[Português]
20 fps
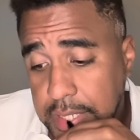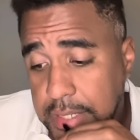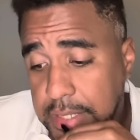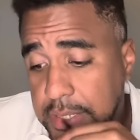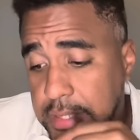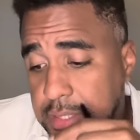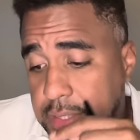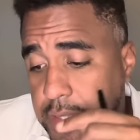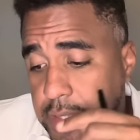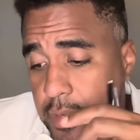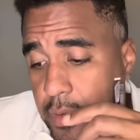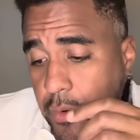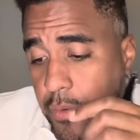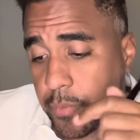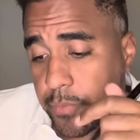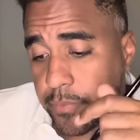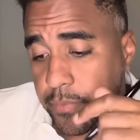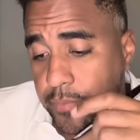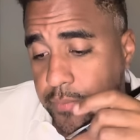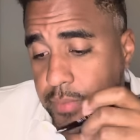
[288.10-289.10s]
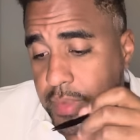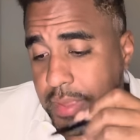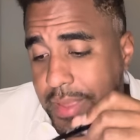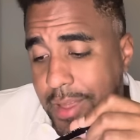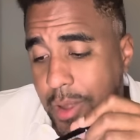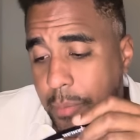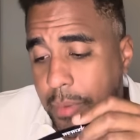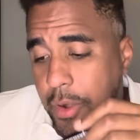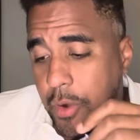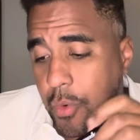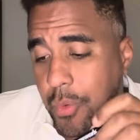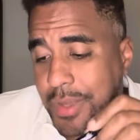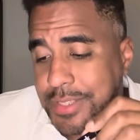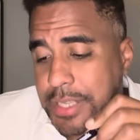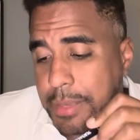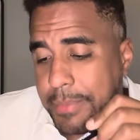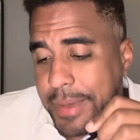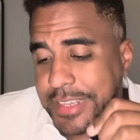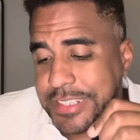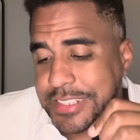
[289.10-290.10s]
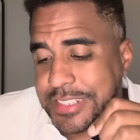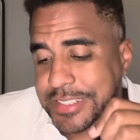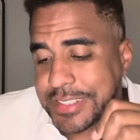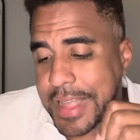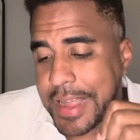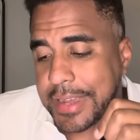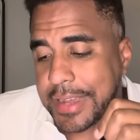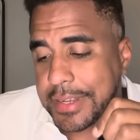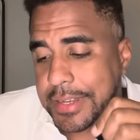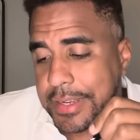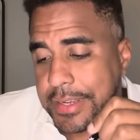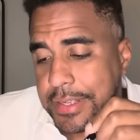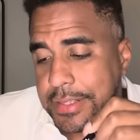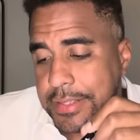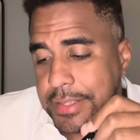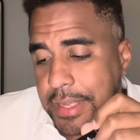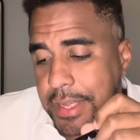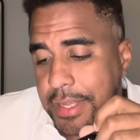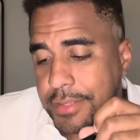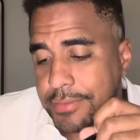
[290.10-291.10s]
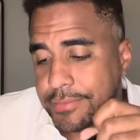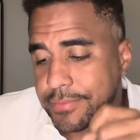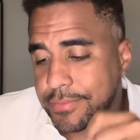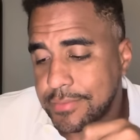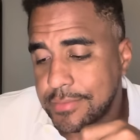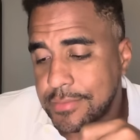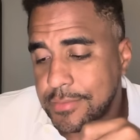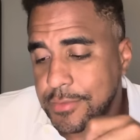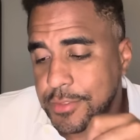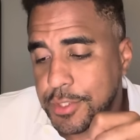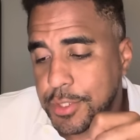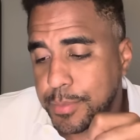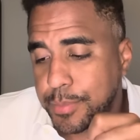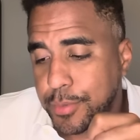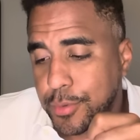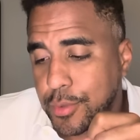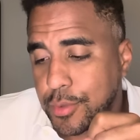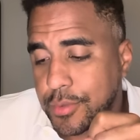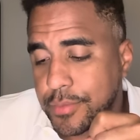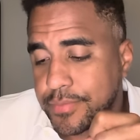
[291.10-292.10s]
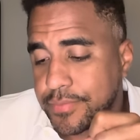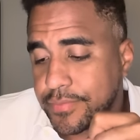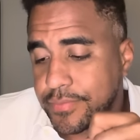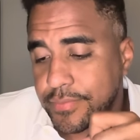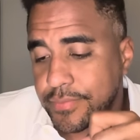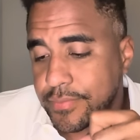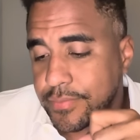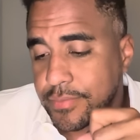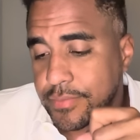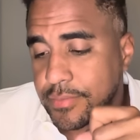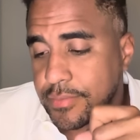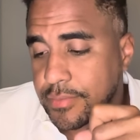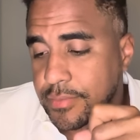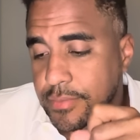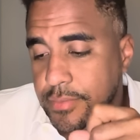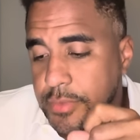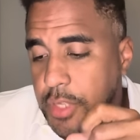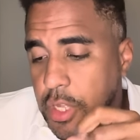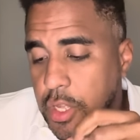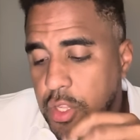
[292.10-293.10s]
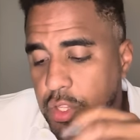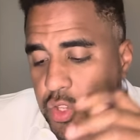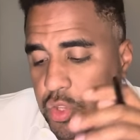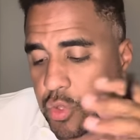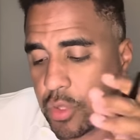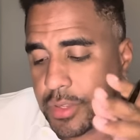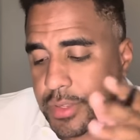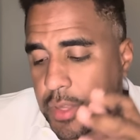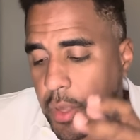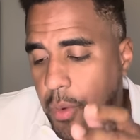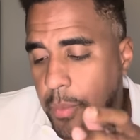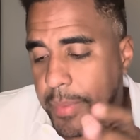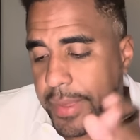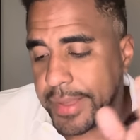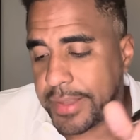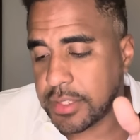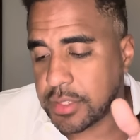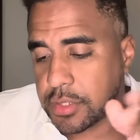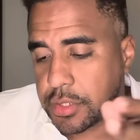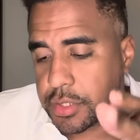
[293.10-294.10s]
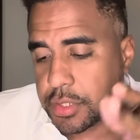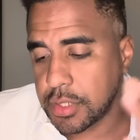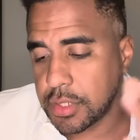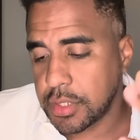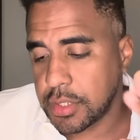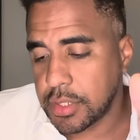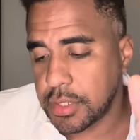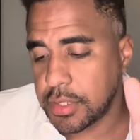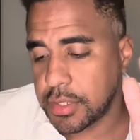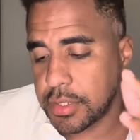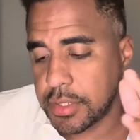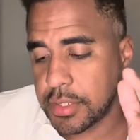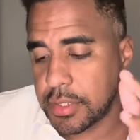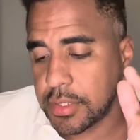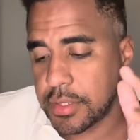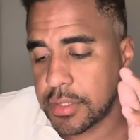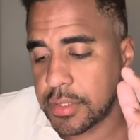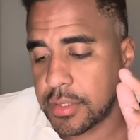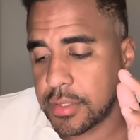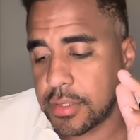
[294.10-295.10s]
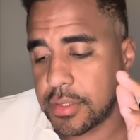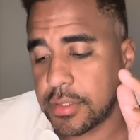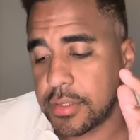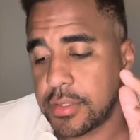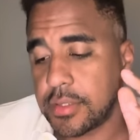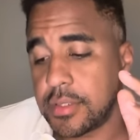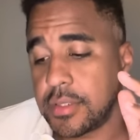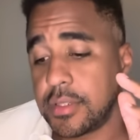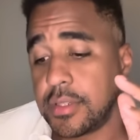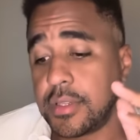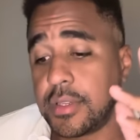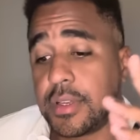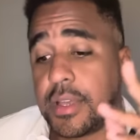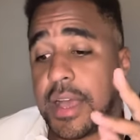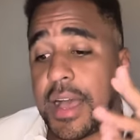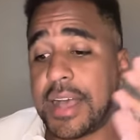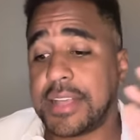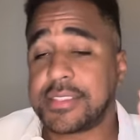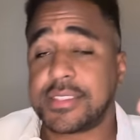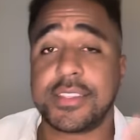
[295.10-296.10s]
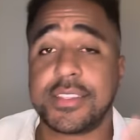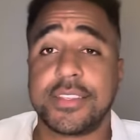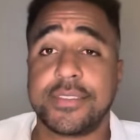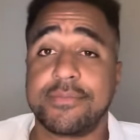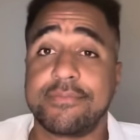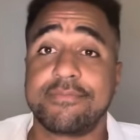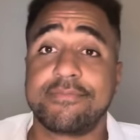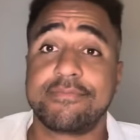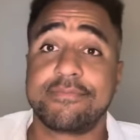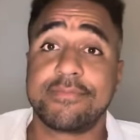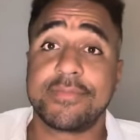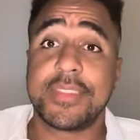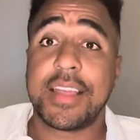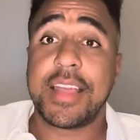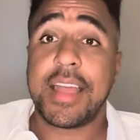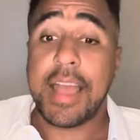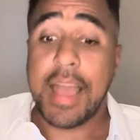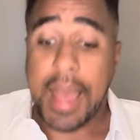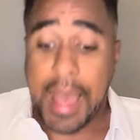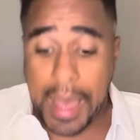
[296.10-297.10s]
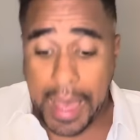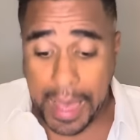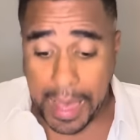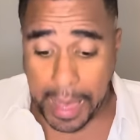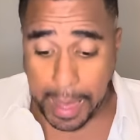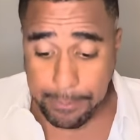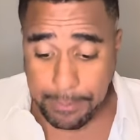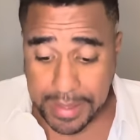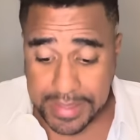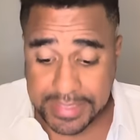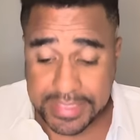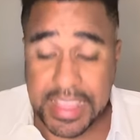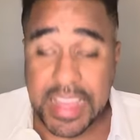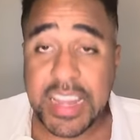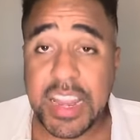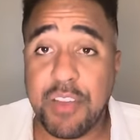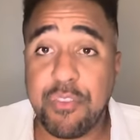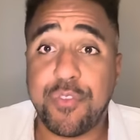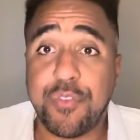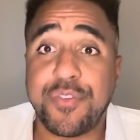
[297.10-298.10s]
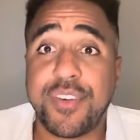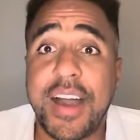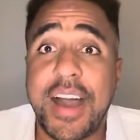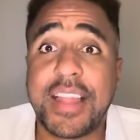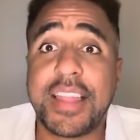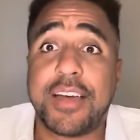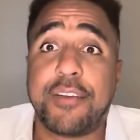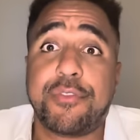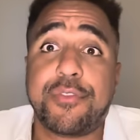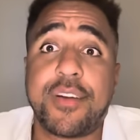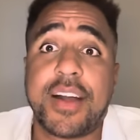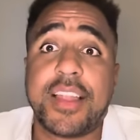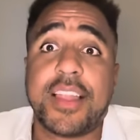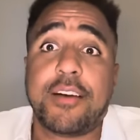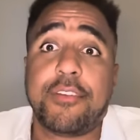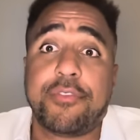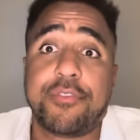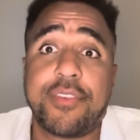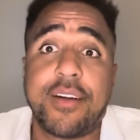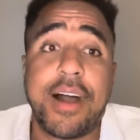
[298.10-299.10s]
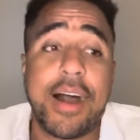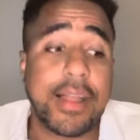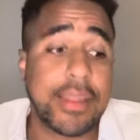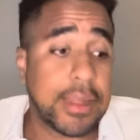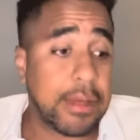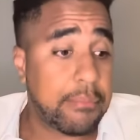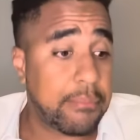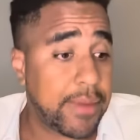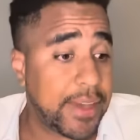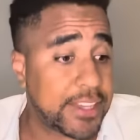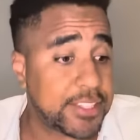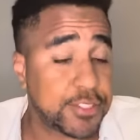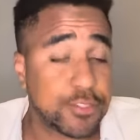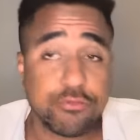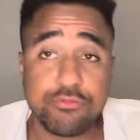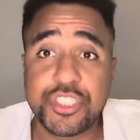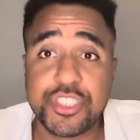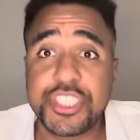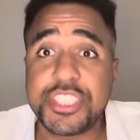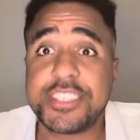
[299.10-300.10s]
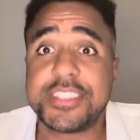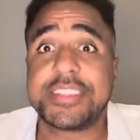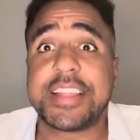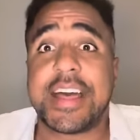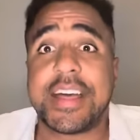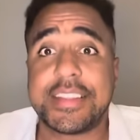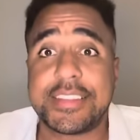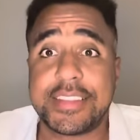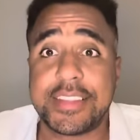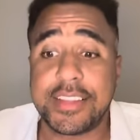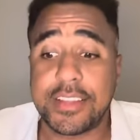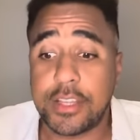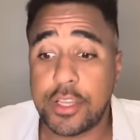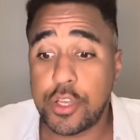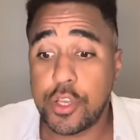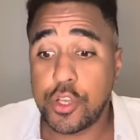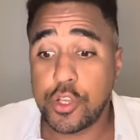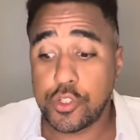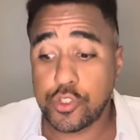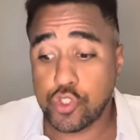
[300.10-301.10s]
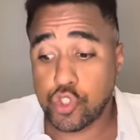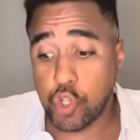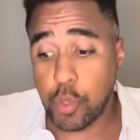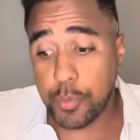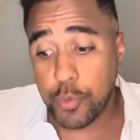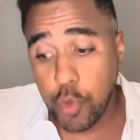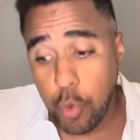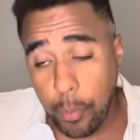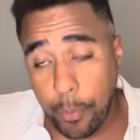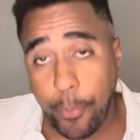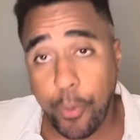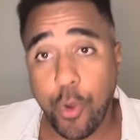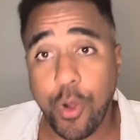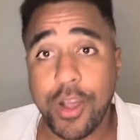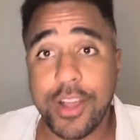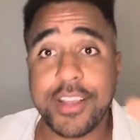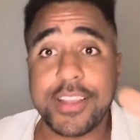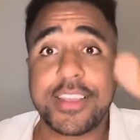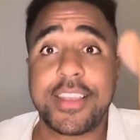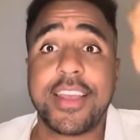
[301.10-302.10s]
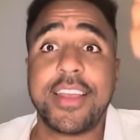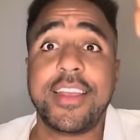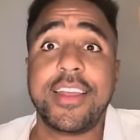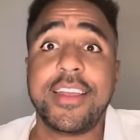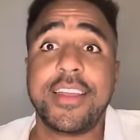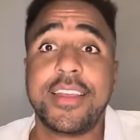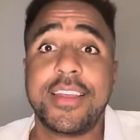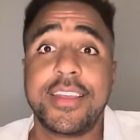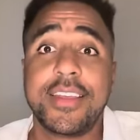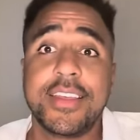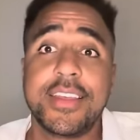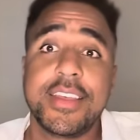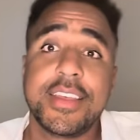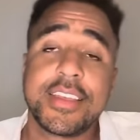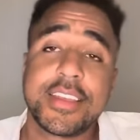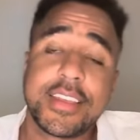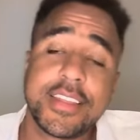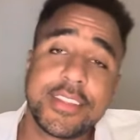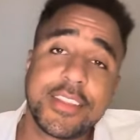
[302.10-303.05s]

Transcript: Então, é uma coisa mais técnica, tá? Tipo, totalmente assim. A, a, matéria fala, fala, fala, mas não diz nada sobre o porquê que